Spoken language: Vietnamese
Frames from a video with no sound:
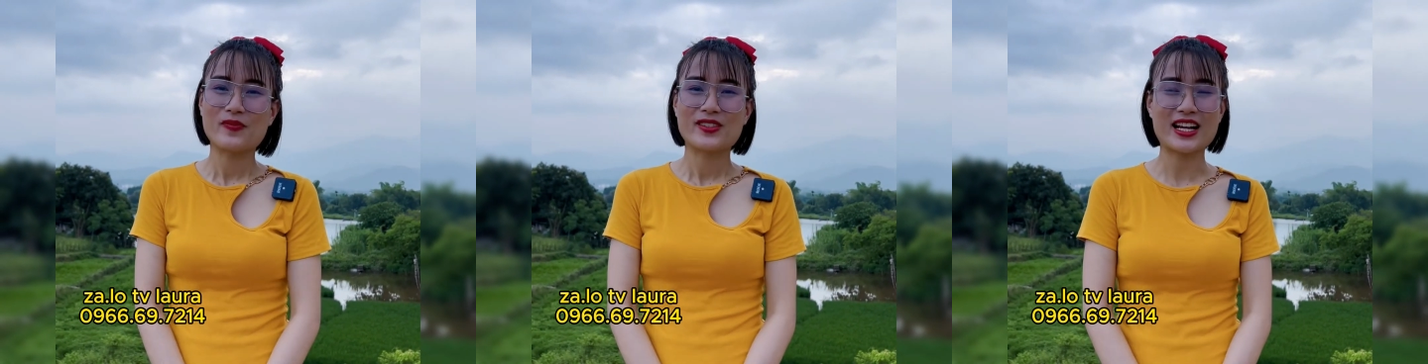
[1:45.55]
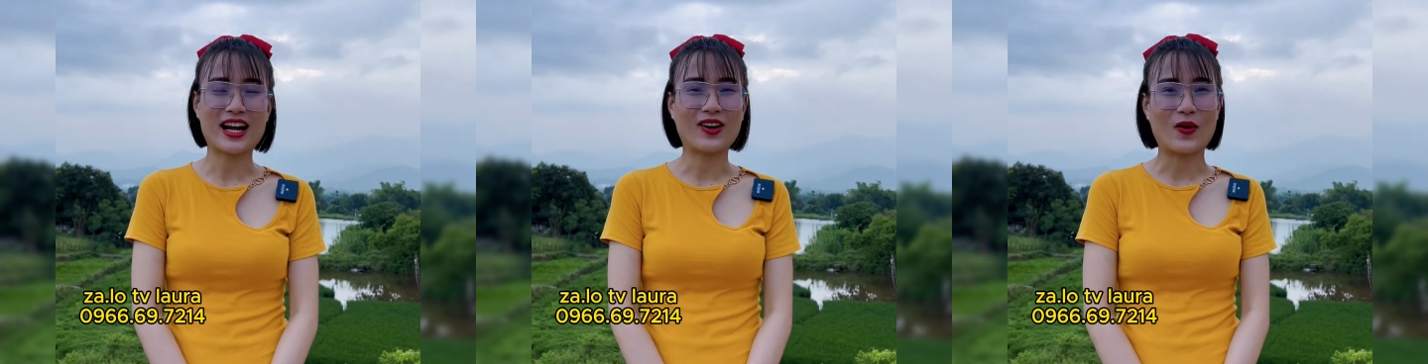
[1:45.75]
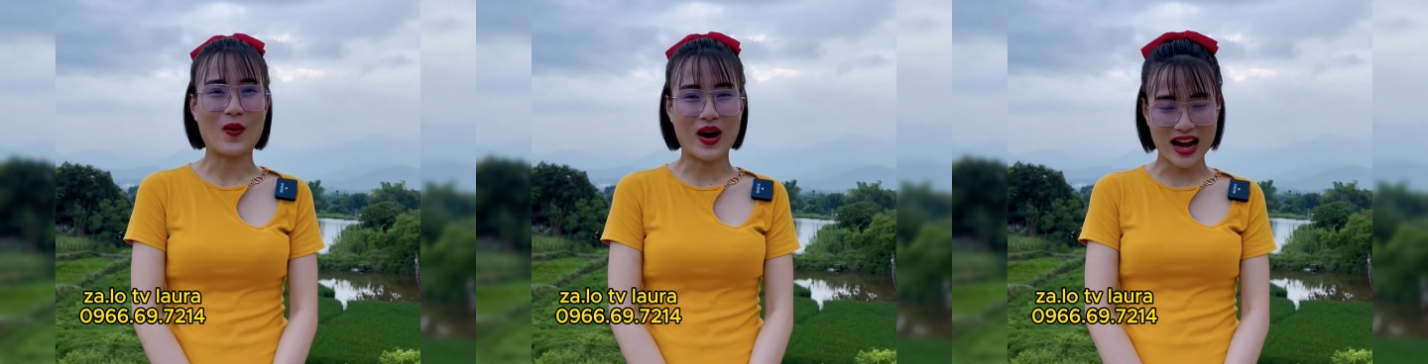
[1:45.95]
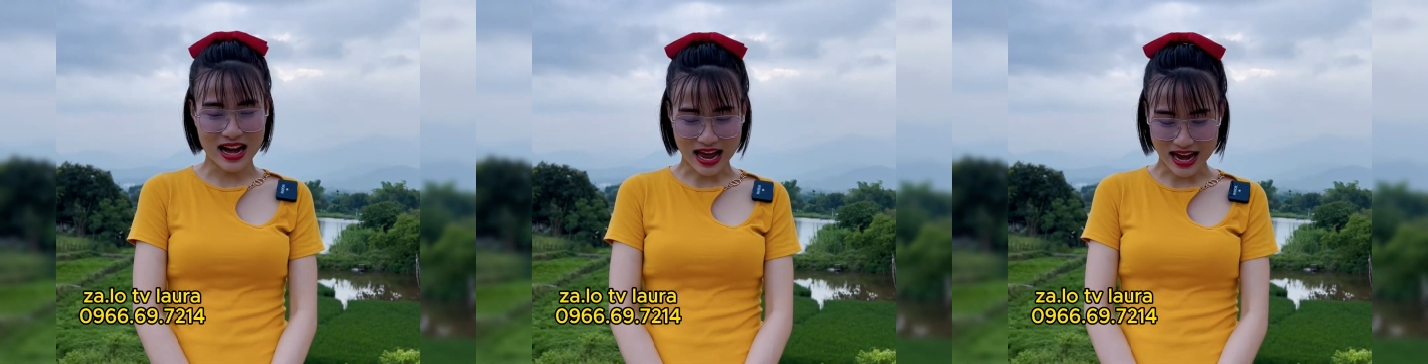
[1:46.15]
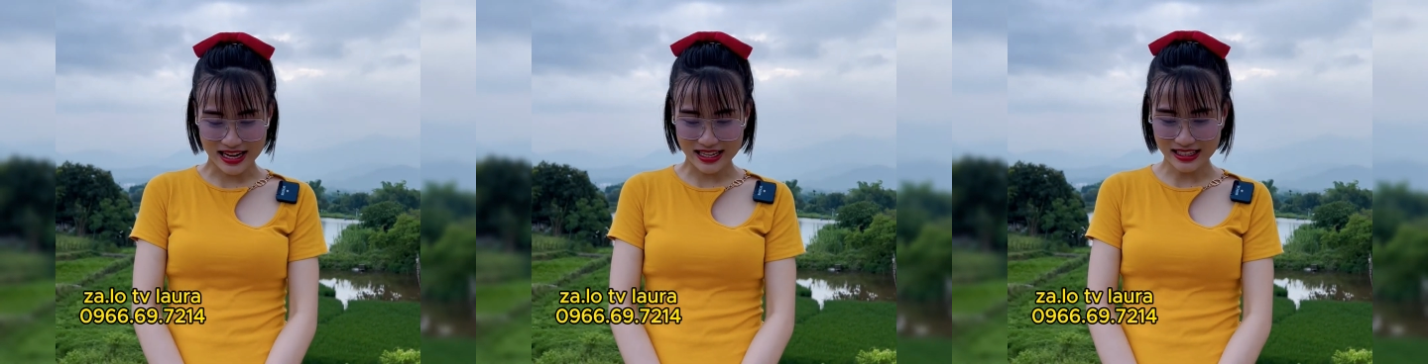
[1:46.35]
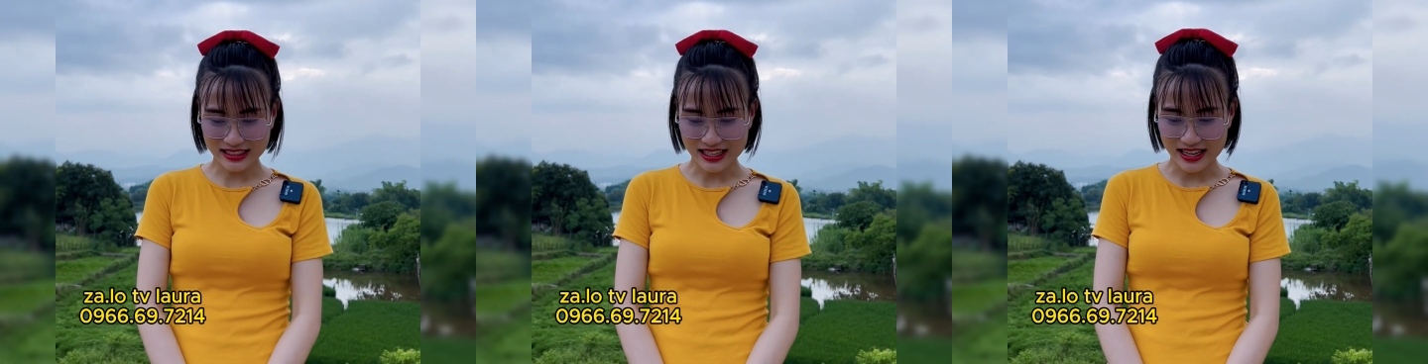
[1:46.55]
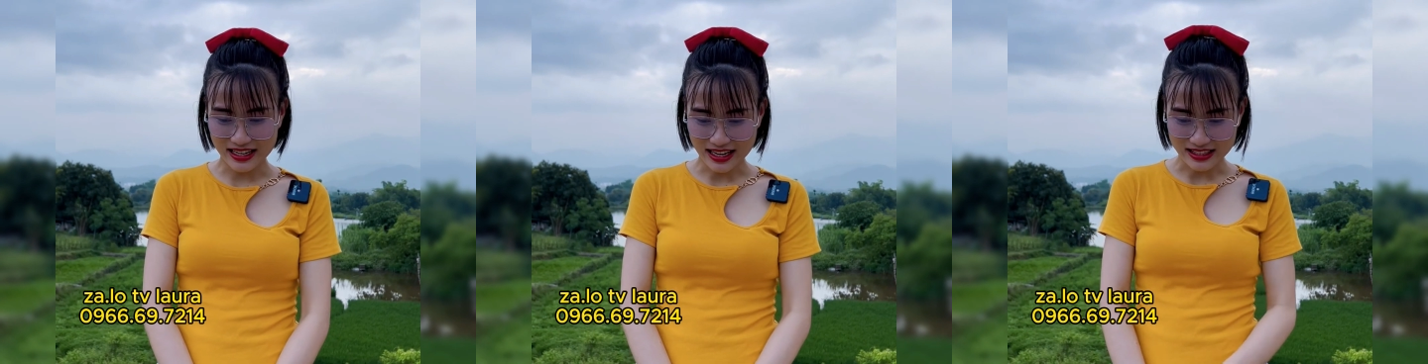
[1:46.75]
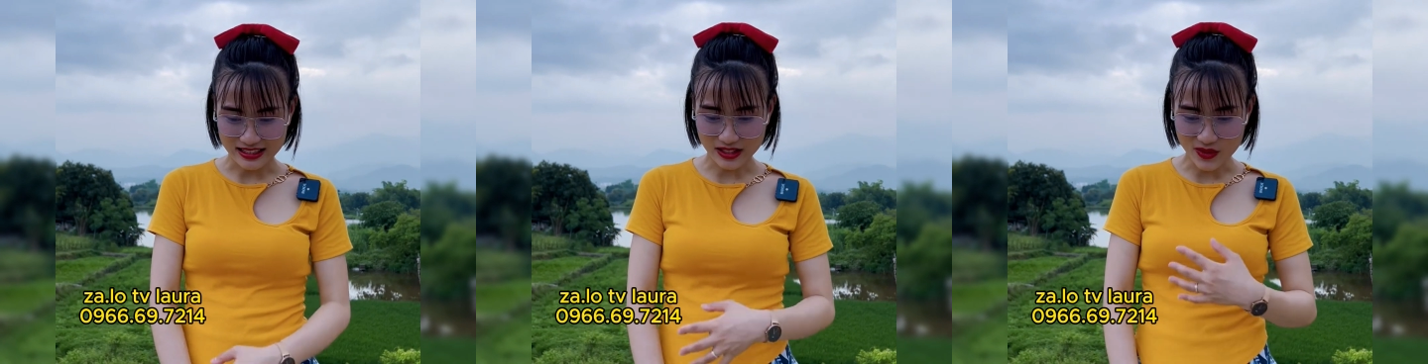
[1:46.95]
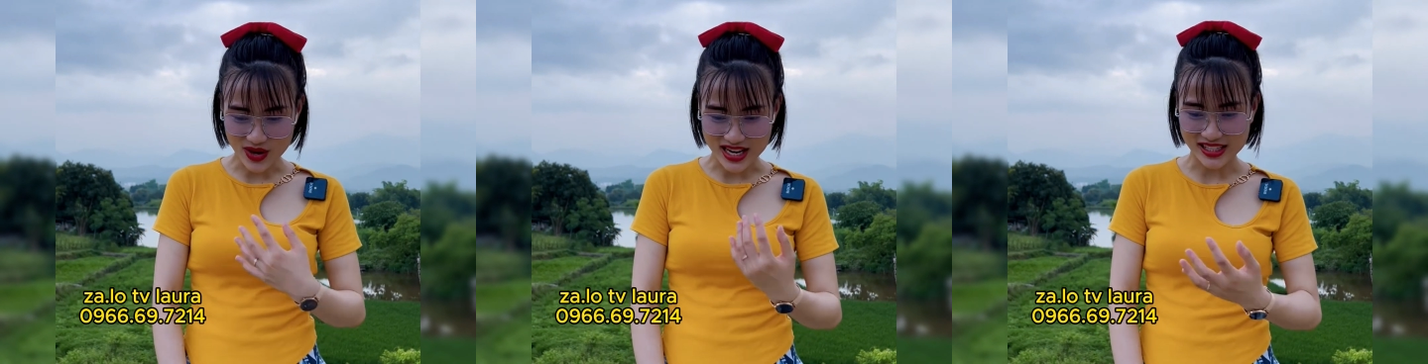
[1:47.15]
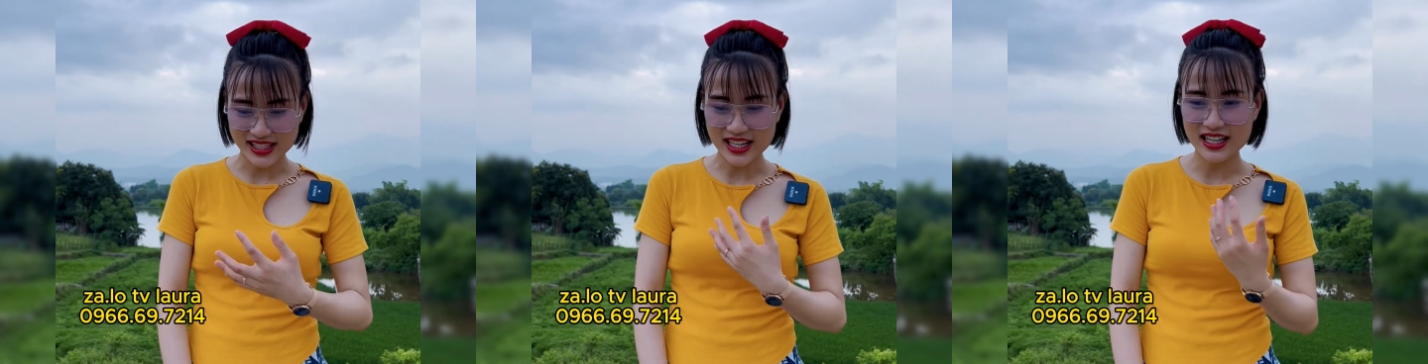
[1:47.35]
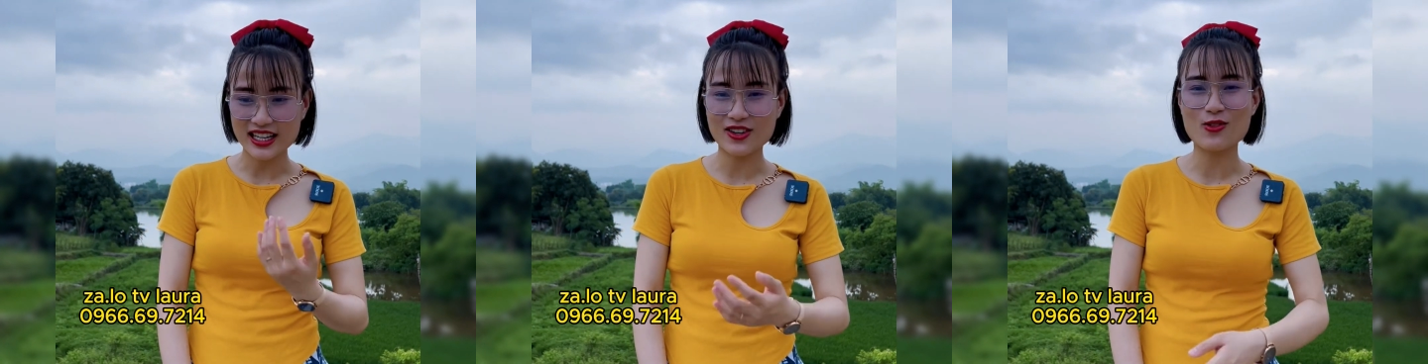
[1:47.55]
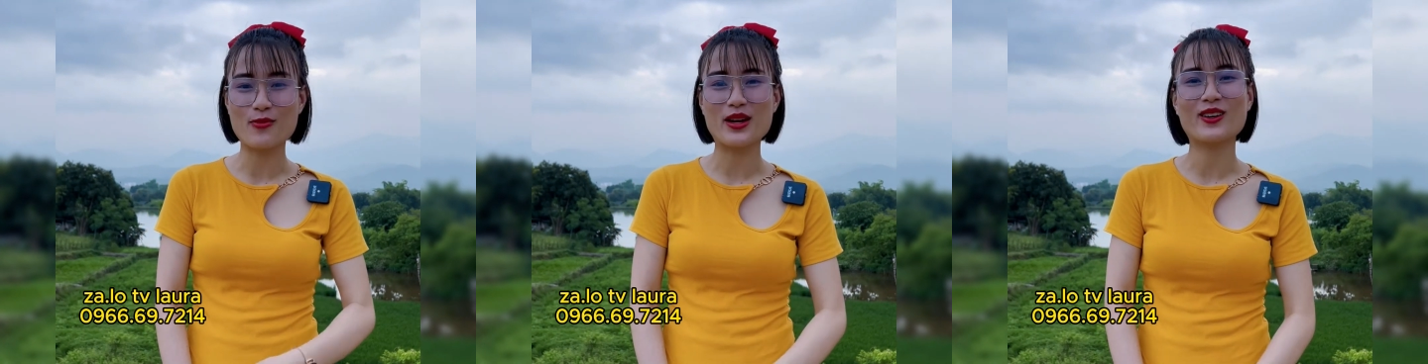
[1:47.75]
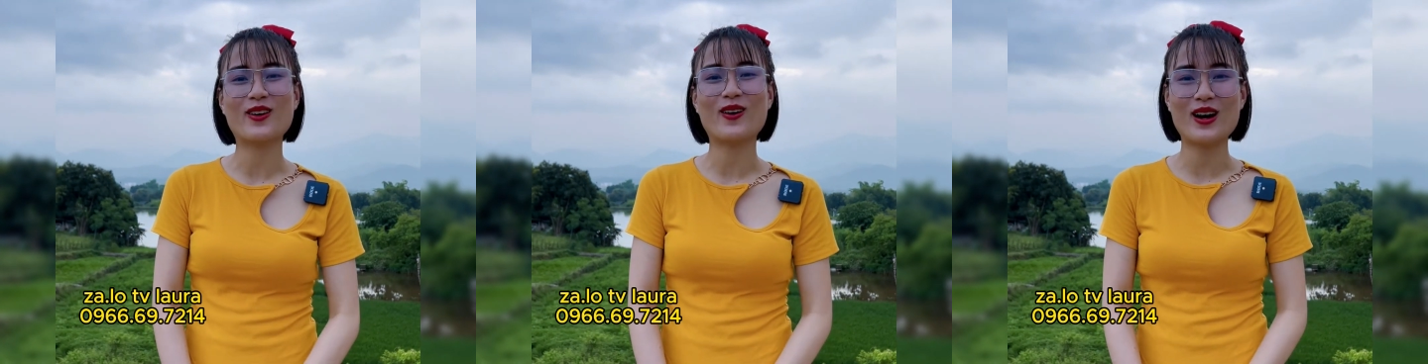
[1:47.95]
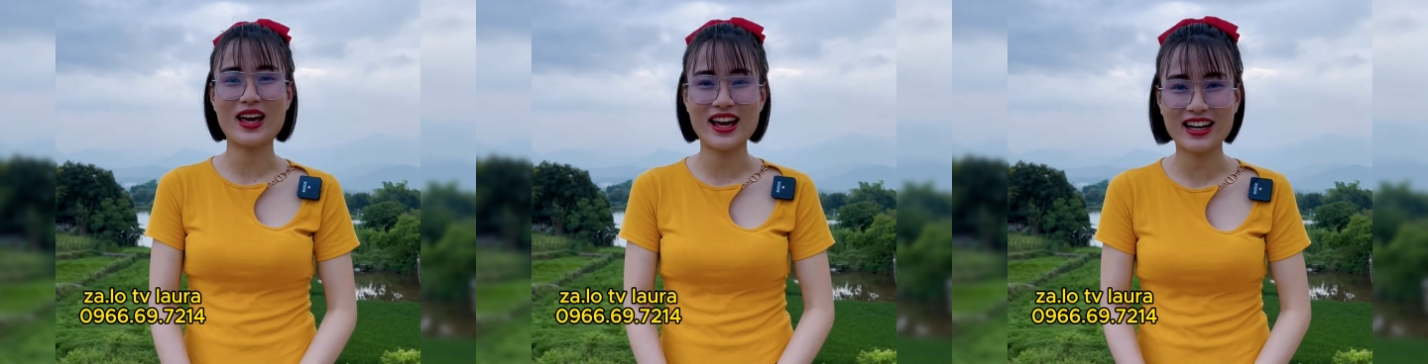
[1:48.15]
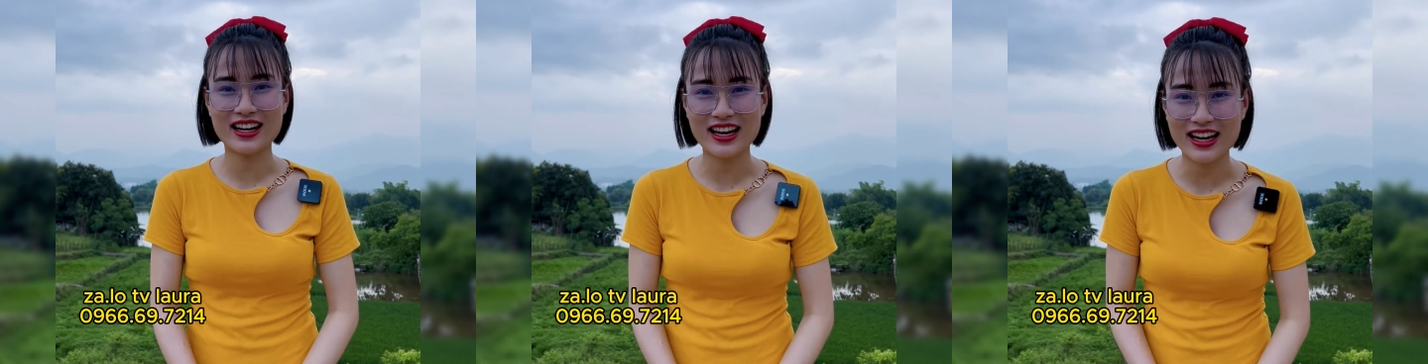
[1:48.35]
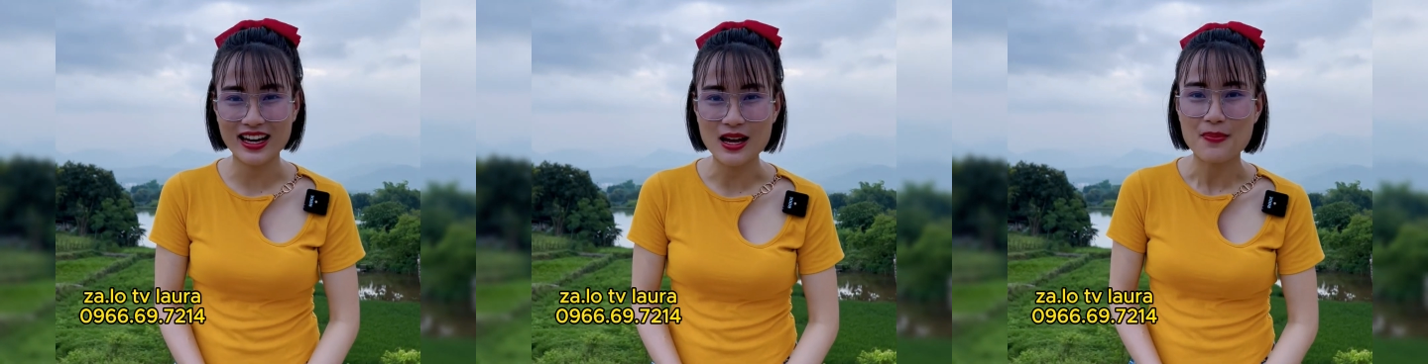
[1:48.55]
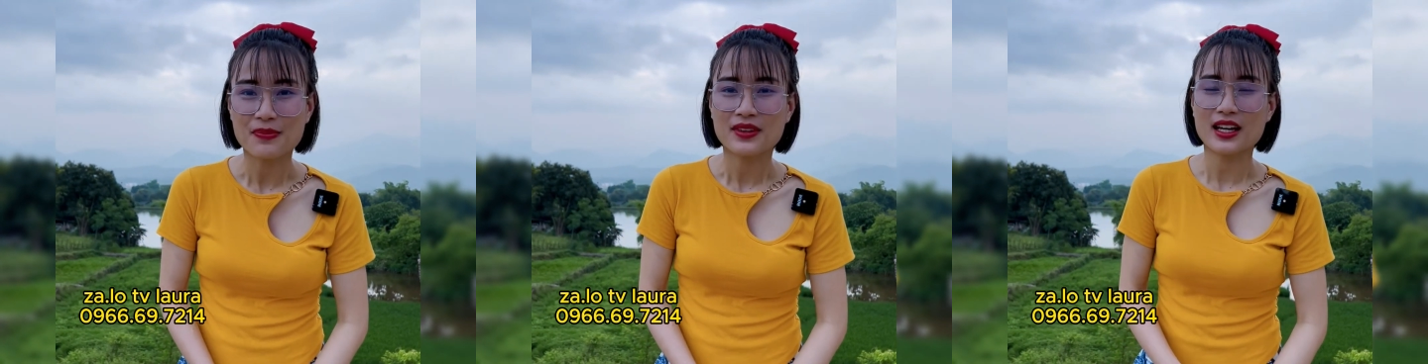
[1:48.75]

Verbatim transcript: Chẳng qua là anh đang thấy cái sức khỏe sinh lý của mình nó lên này.